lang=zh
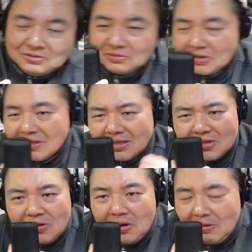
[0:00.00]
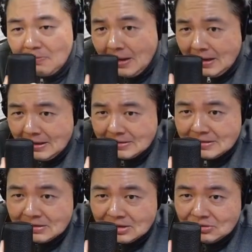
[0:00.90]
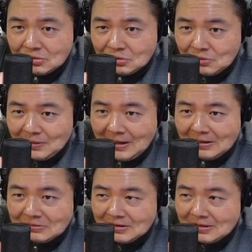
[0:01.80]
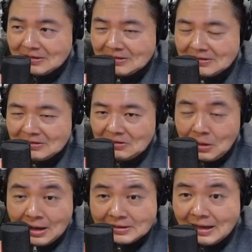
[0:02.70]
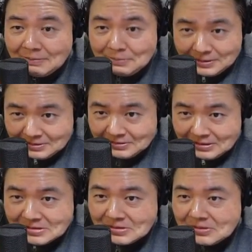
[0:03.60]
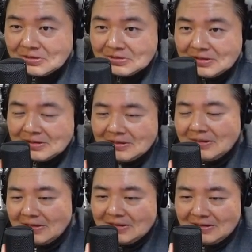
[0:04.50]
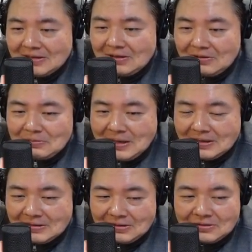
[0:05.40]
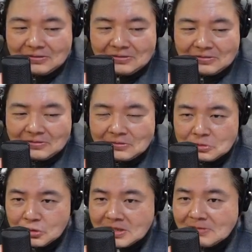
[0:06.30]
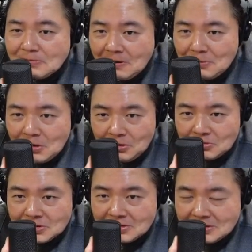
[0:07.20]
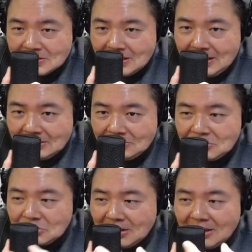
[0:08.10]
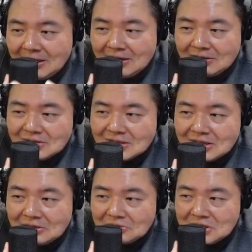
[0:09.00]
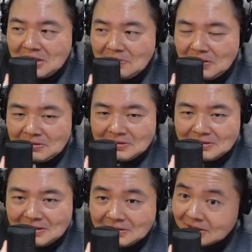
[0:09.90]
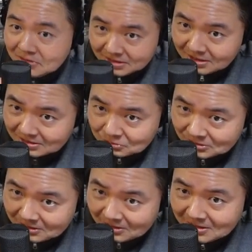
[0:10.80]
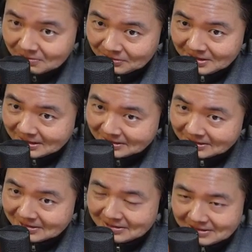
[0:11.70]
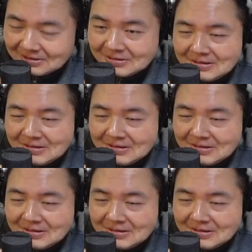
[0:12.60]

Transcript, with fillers: 我记得那时候好像买四千多吧，对，花大本哦，那时候对。然后买了，然后最近比较没有用这支啦，因为觉得它好像之前录起来没有很好，但我今天觉得好像还不赖耶，哈，